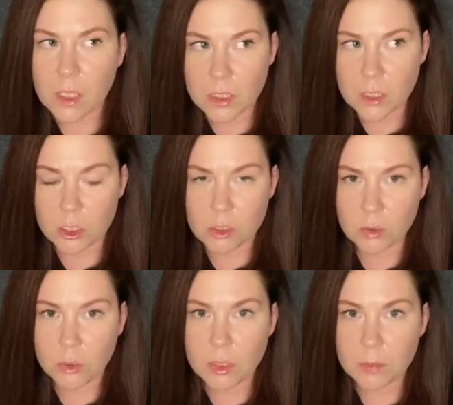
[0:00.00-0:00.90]
и какие-то
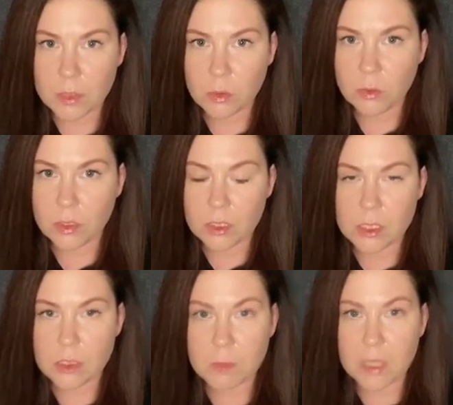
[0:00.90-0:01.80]
кислотные продукты,
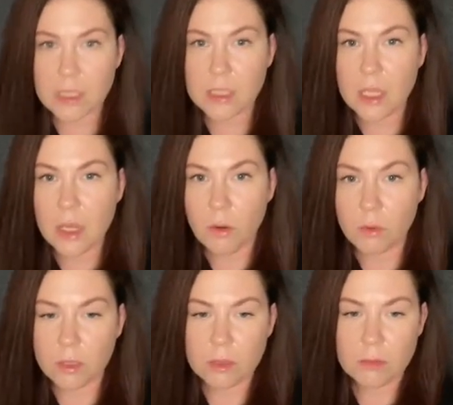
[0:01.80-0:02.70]
где смесь.
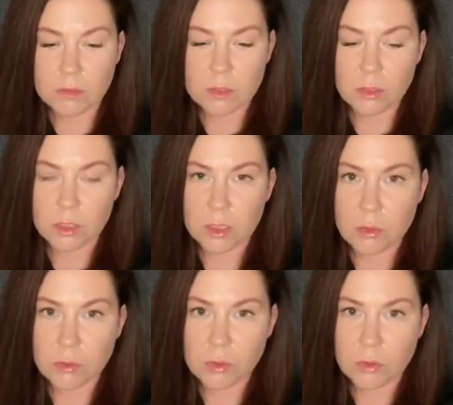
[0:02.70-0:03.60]
Ой, что-то я
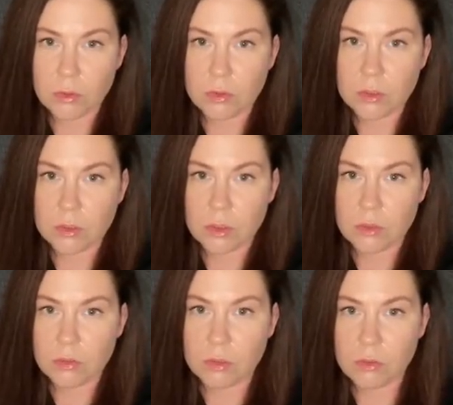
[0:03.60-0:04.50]
ногой дернула со
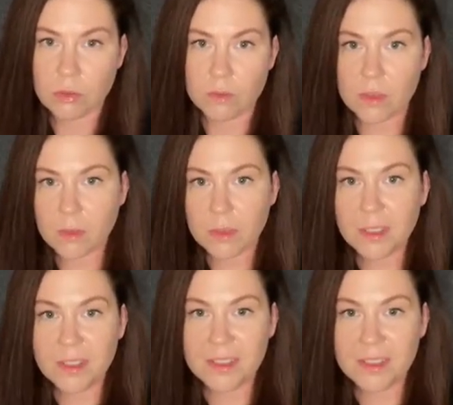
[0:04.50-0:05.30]
злостью уже, видимо.